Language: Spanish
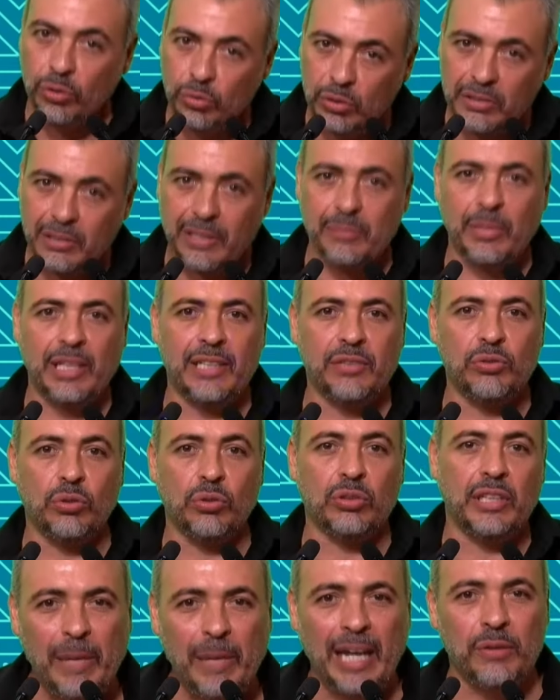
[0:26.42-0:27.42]
indicadores
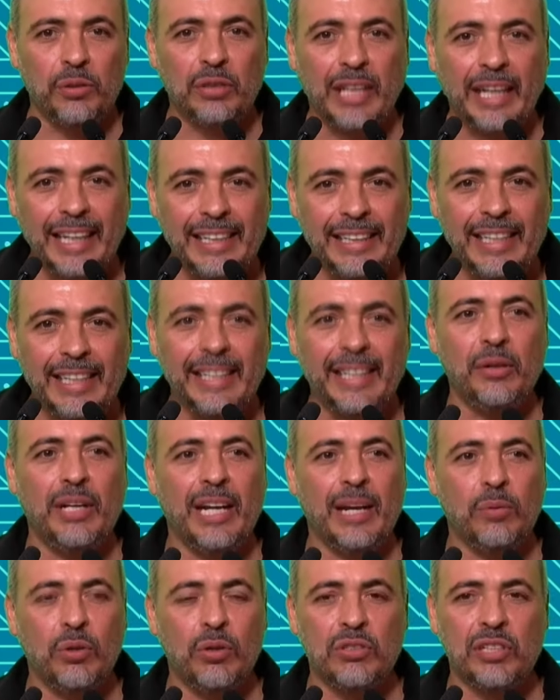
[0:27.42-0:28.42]
o ilustradores con las
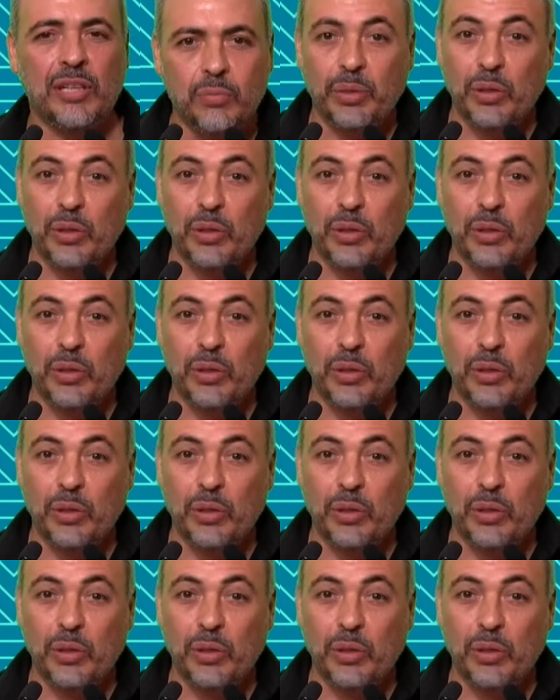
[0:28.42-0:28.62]
manos